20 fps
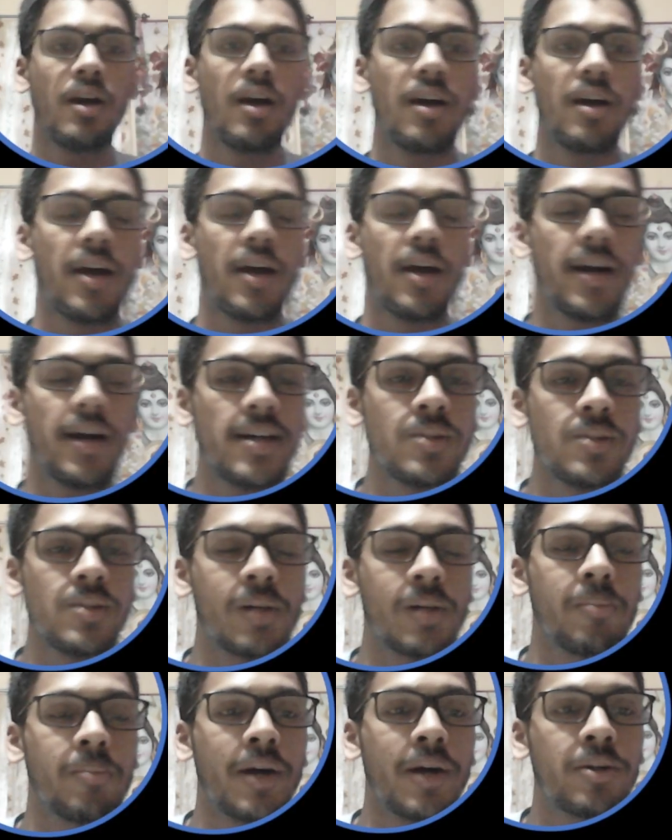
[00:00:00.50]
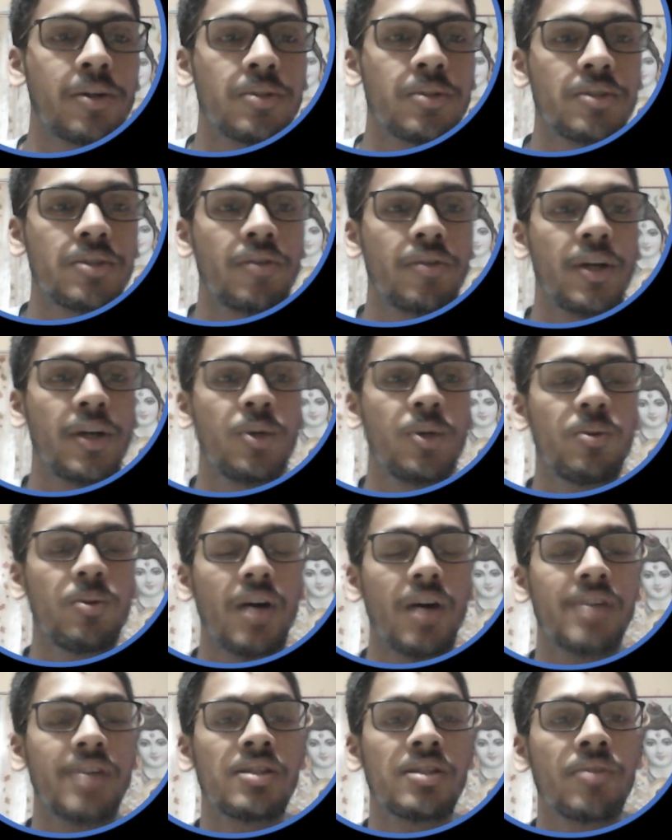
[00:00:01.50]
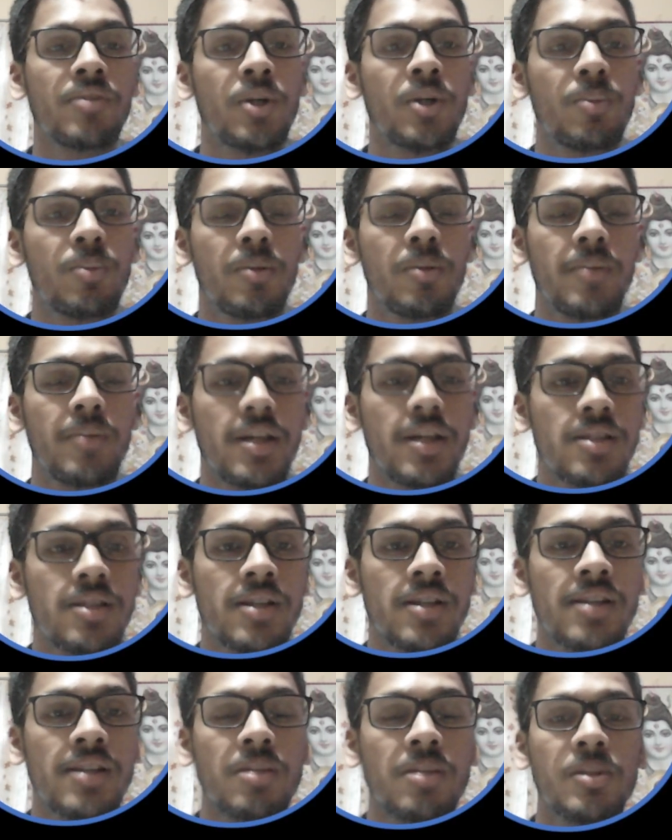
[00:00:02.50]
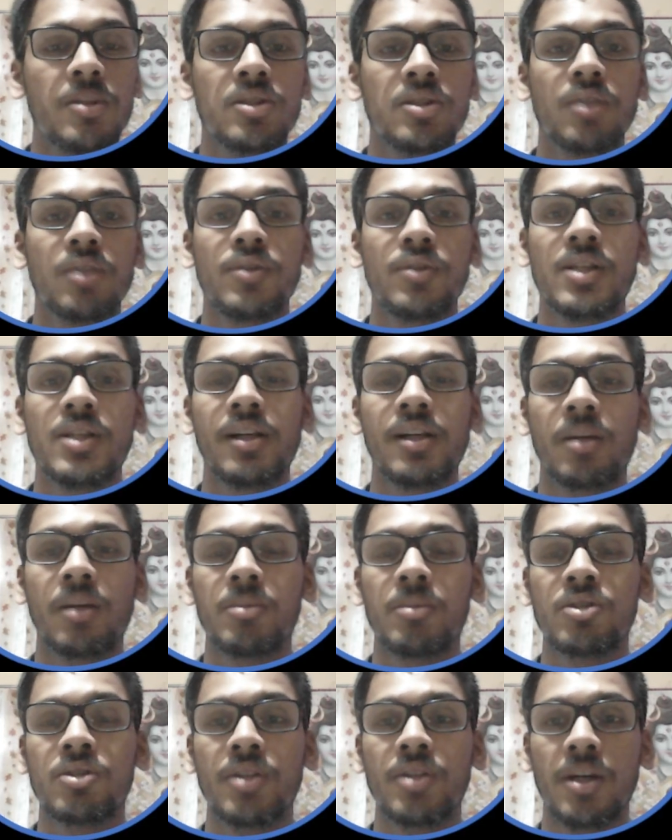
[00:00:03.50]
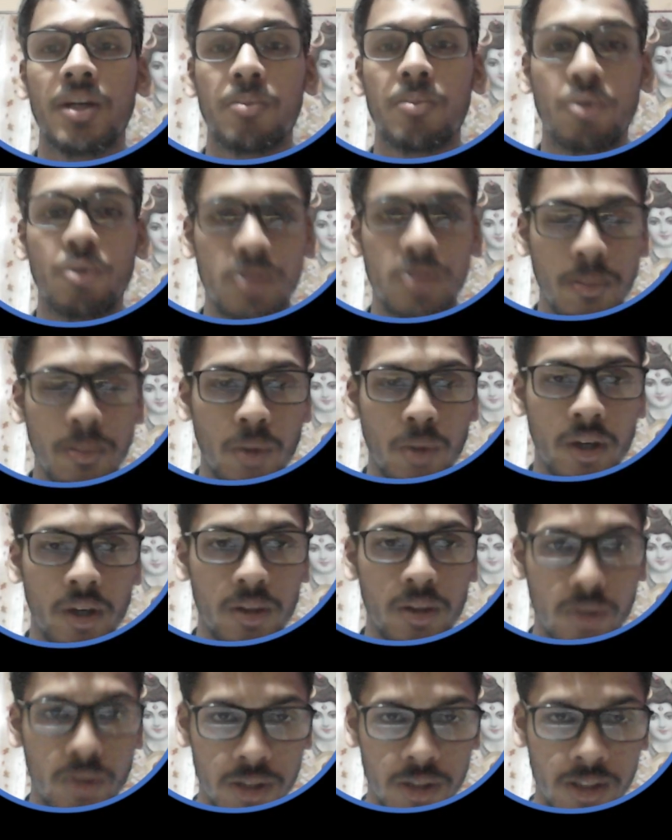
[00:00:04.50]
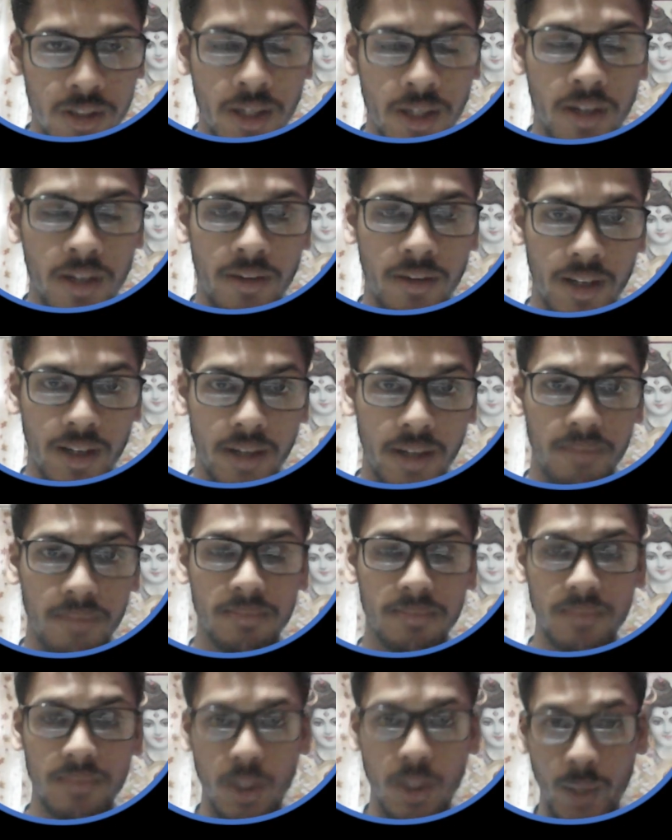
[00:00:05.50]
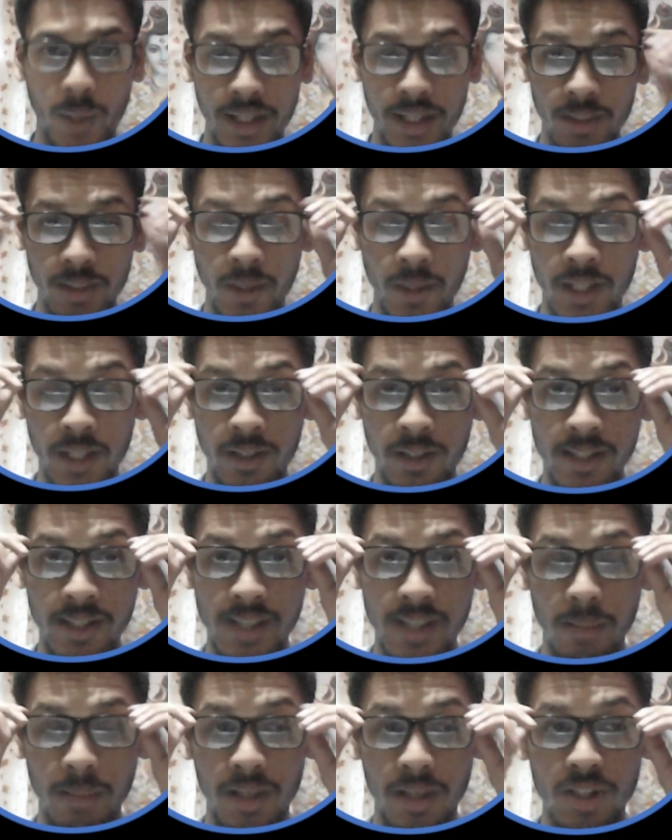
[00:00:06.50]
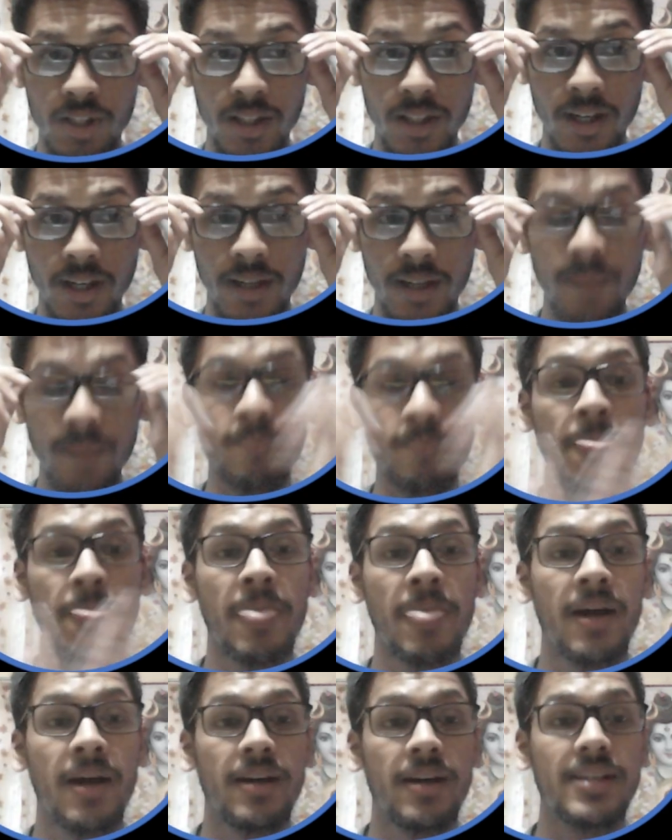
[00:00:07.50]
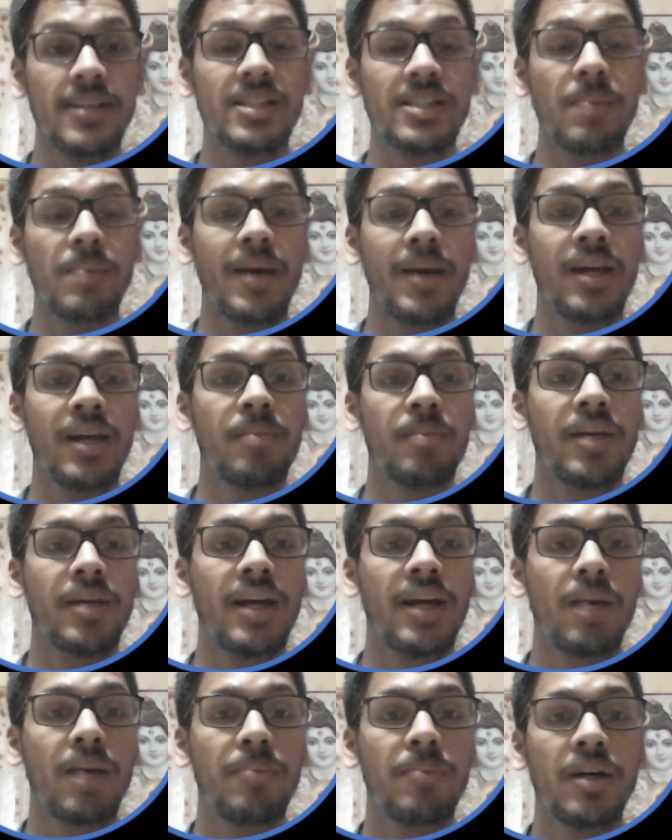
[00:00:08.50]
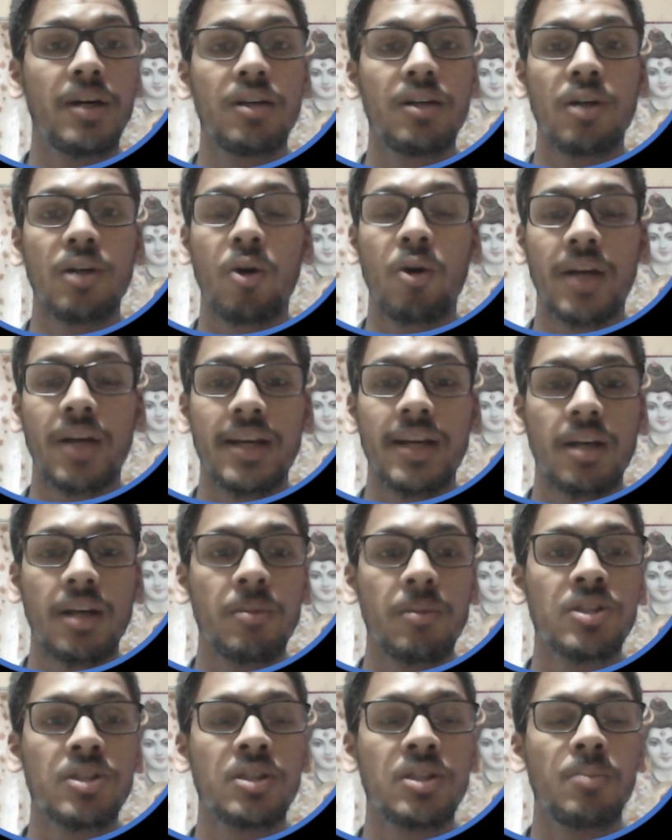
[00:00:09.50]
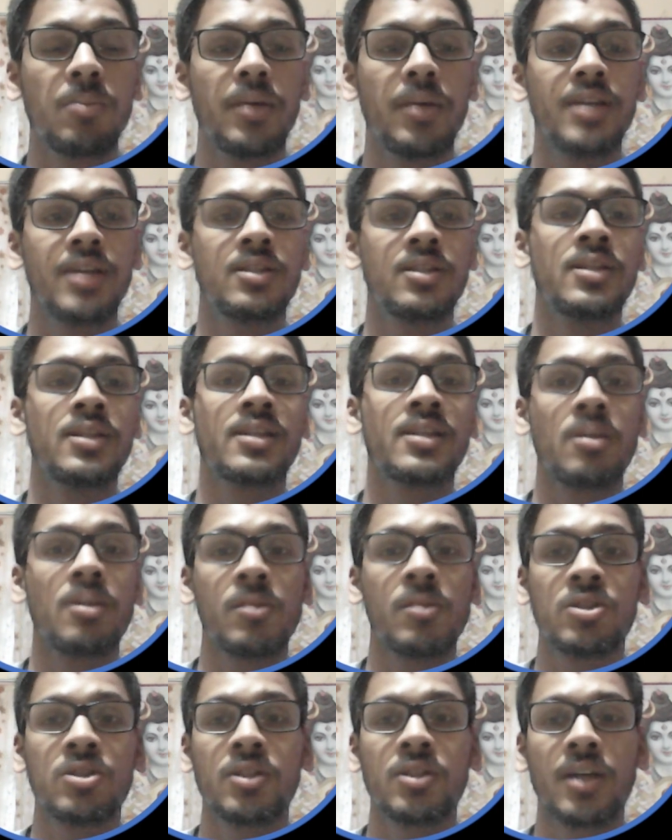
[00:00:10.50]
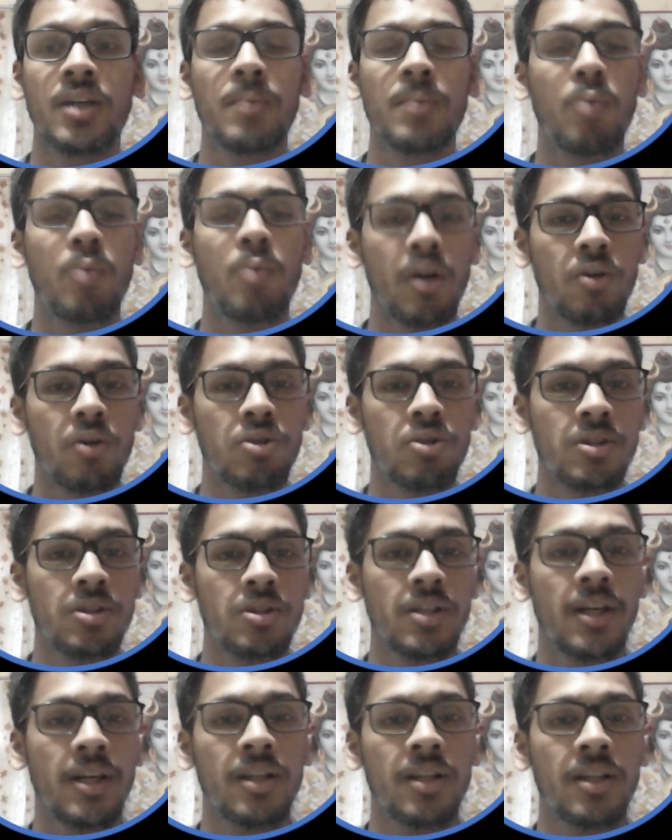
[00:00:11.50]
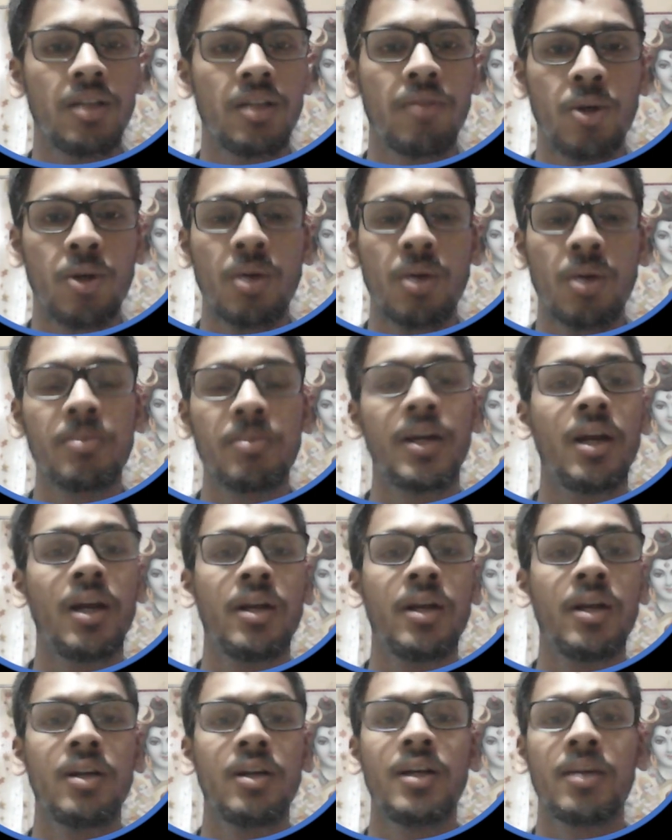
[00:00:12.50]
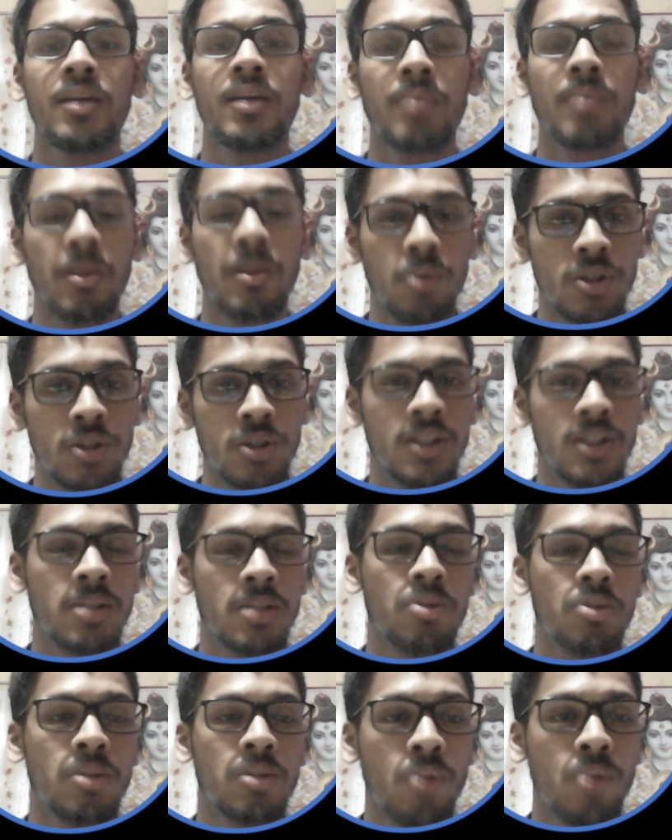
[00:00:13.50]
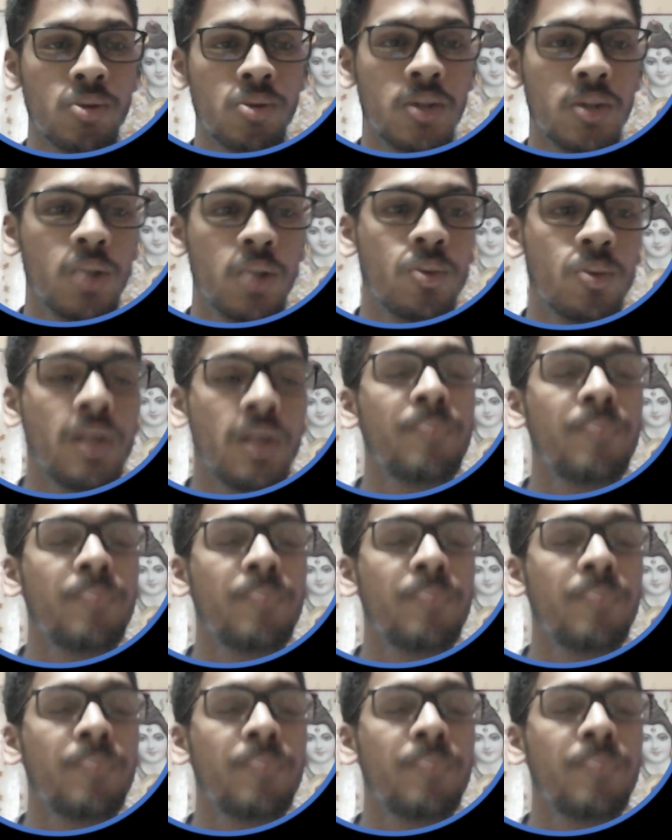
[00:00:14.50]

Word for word: हे गाइस वेलकम बैक टू दिस वीडियो आज इस वीडियो पे हम बी एस सिक्स सेमेस्टर फिजिकल केमिस्ट्री के मोस्ट इंपॉर्टेंट क्वेश्चंस देखने वाले 2023 एग्जामिनेशन के लिए इससे पहले हमने यहाँ पर ऑर्गेनिक केमिस्ट्री एस सिक्स सेमेस्टर के इंपॉर्टेंट क्वेश्चंस देखे थे वीडियो आप देख लेना लिंक मैं आपको नीचे डिस्क्रिप्शन बॉक्स में दे दूंगा